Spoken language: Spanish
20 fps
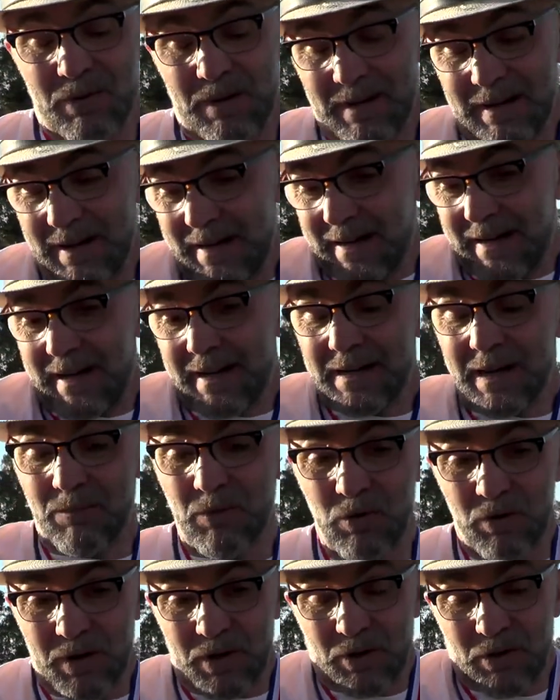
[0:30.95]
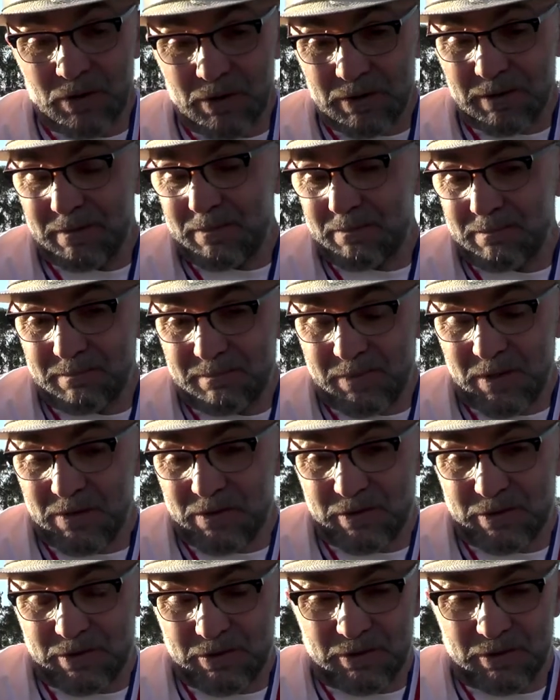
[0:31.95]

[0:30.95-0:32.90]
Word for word: la, Yo, bueno,